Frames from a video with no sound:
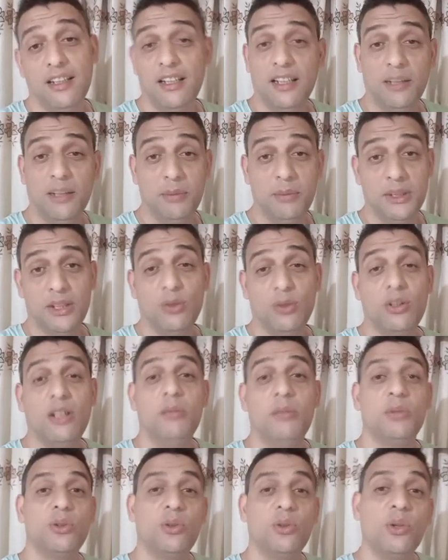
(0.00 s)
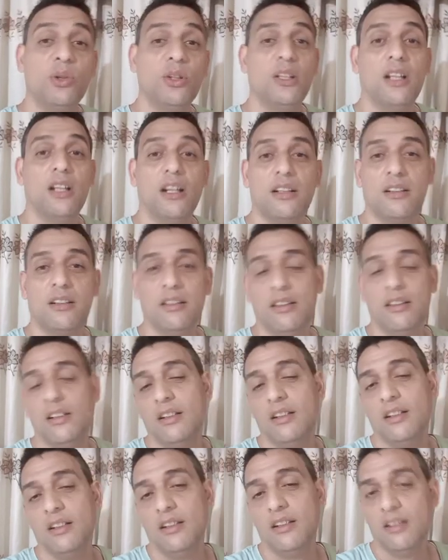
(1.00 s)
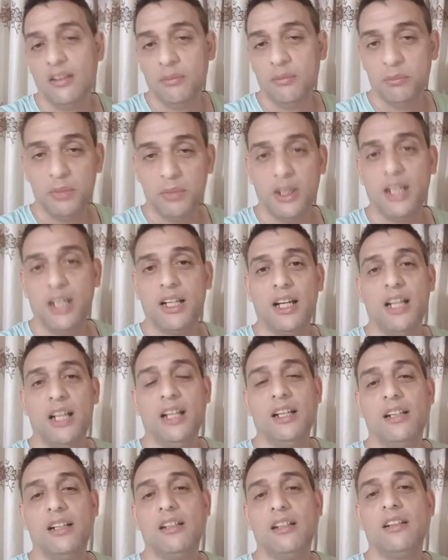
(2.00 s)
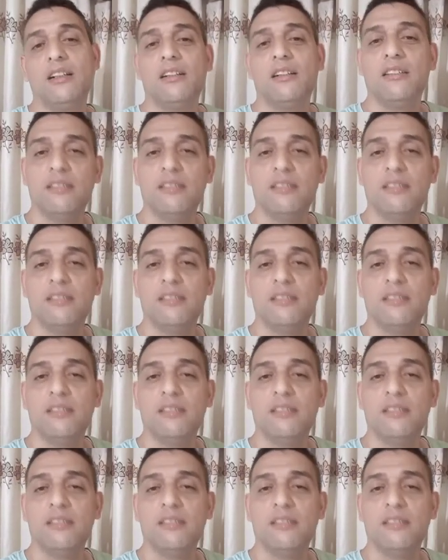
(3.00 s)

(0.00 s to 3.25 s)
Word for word: اللي هي بتساوي كلمة جود لك بريك ألج